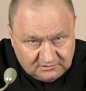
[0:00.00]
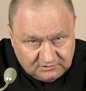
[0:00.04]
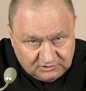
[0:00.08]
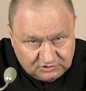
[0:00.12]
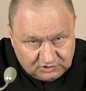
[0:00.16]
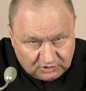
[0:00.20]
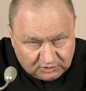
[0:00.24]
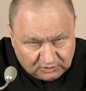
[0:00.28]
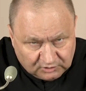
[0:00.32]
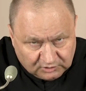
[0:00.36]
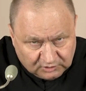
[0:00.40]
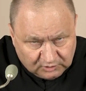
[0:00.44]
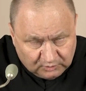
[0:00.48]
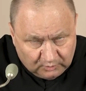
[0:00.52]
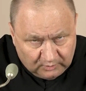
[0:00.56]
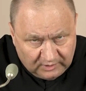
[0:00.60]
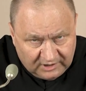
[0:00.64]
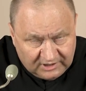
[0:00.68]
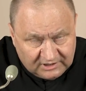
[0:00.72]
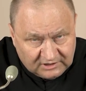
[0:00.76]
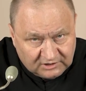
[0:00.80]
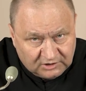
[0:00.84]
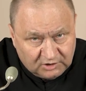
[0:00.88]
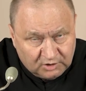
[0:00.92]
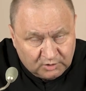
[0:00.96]

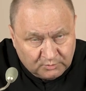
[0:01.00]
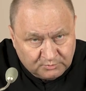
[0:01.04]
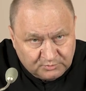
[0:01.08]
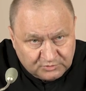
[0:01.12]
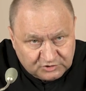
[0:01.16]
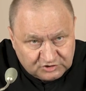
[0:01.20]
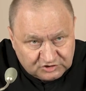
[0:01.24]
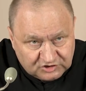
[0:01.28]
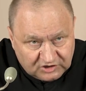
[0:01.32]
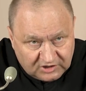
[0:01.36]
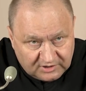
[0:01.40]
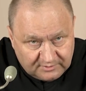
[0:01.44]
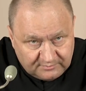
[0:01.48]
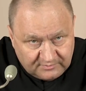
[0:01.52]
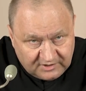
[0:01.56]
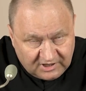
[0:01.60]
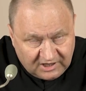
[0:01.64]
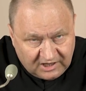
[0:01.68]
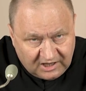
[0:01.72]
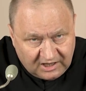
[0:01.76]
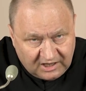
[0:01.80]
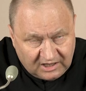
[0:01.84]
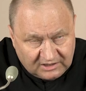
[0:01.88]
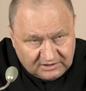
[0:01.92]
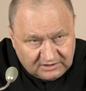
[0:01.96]
ciągłego
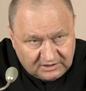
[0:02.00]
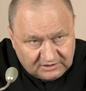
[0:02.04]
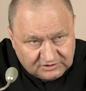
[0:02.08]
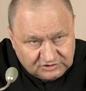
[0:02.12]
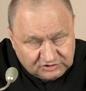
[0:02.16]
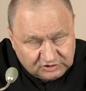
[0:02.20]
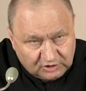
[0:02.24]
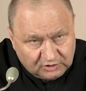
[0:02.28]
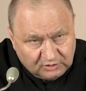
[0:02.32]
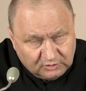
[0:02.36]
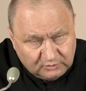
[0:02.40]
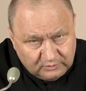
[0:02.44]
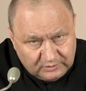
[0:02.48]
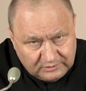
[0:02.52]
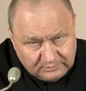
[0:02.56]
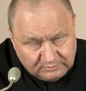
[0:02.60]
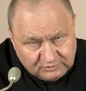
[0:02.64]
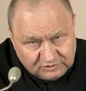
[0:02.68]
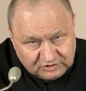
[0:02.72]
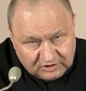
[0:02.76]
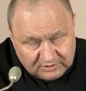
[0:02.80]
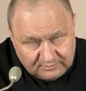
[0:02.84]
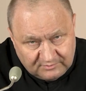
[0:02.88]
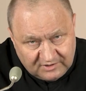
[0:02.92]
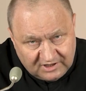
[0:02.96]
przemiana, ciągłej
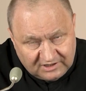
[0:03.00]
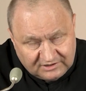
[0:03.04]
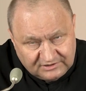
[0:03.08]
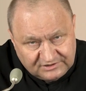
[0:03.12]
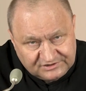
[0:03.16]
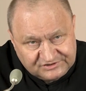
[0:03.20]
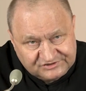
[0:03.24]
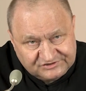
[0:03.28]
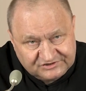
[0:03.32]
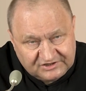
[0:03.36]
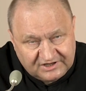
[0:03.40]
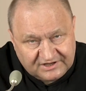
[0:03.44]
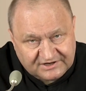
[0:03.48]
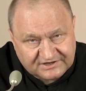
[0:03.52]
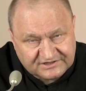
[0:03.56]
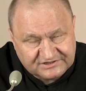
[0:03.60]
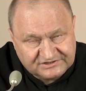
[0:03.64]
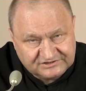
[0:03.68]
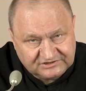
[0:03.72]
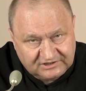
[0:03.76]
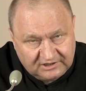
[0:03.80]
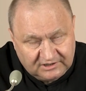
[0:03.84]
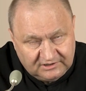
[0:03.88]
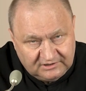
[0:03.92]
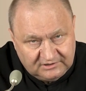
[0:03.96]
przemiany
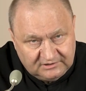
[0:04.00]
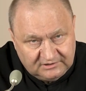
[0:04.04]
serca?